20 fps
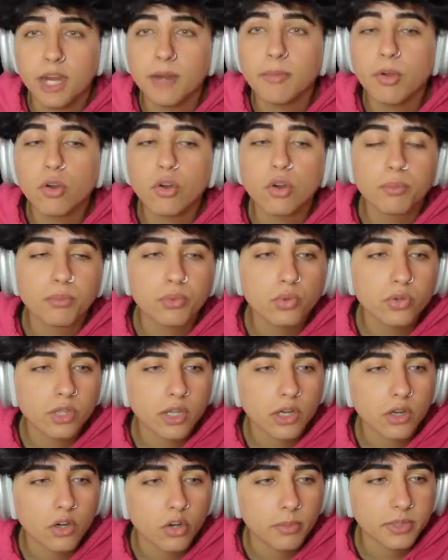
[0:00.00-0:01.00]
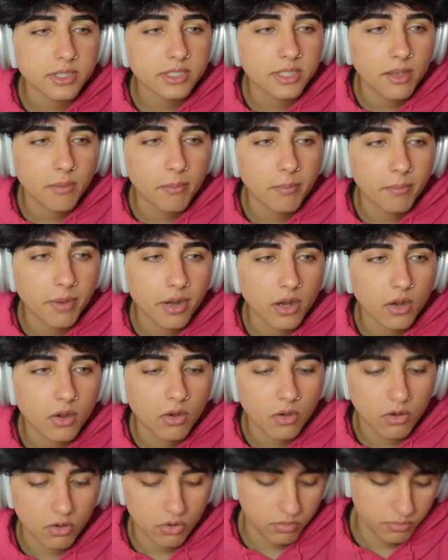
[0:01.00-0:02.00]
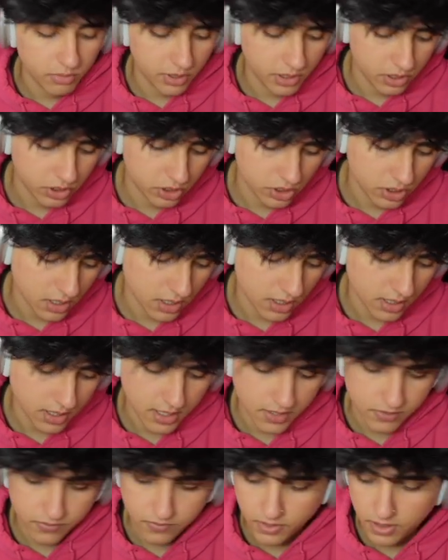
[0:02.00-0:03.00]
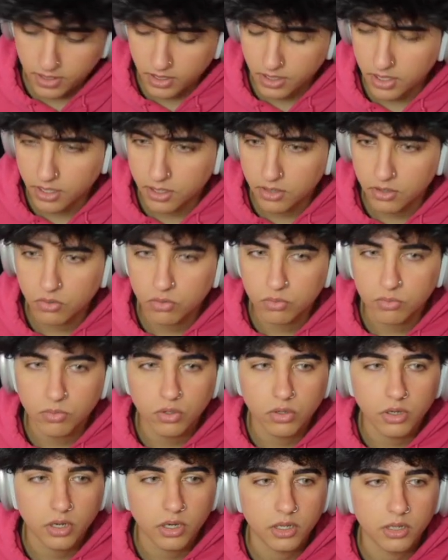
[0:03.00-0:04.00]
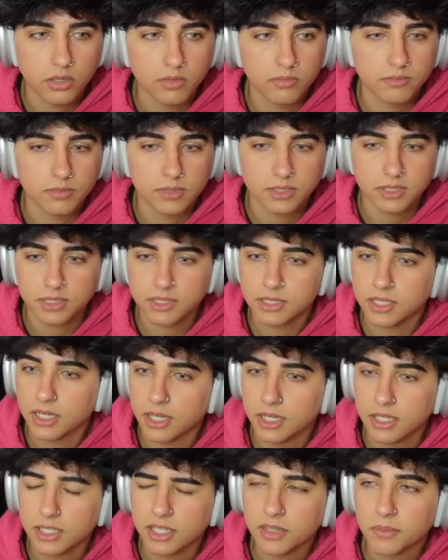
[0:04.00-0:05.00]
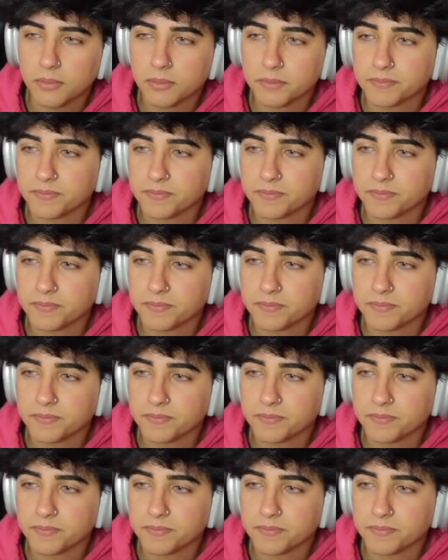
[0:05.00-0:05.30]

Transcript: Il mio computer come sempre comincia a fare rumori strani.